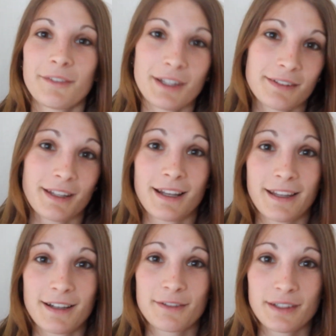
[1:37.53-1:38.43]
Wie ihr
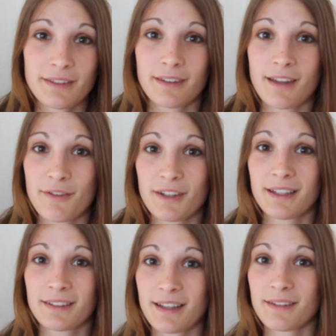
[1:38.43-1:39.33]
sicherlich alle wisst, sind
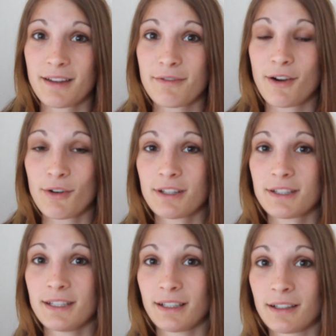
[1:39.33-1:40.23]
Haflinger sehr, sehr faule
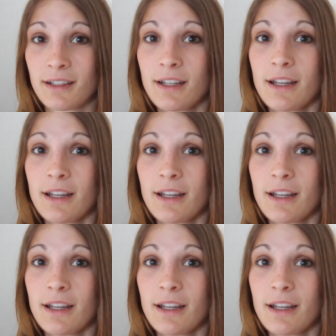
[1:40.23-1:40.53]
Tiere.